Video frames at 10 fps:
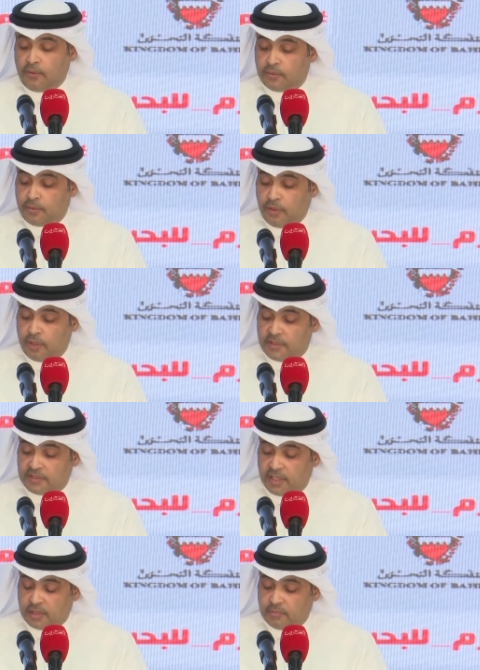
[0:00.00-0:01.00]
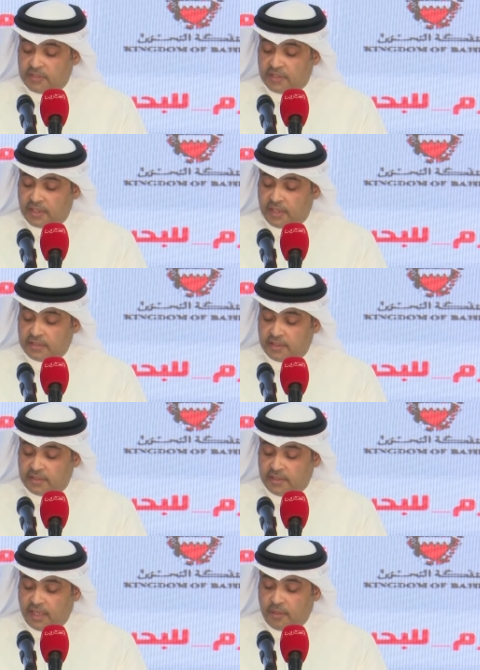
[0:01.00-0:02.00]
তার মধ্য থেকে বাহারাইন
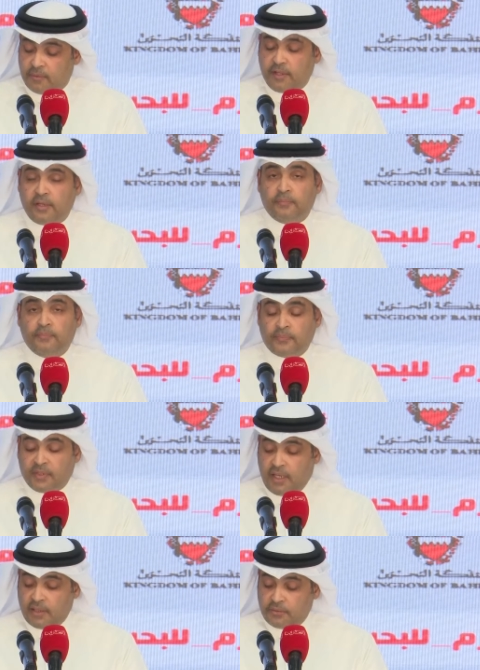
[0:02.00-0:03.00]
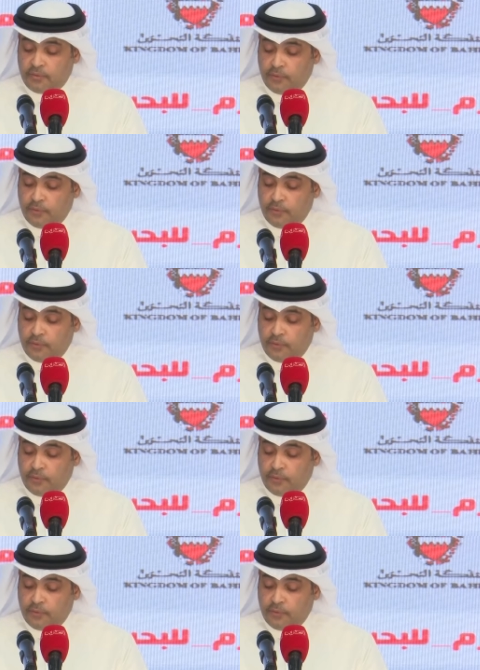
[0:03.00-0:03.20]
সর্বপ্রথম ভ্যাকসিন গ্রহণ করবে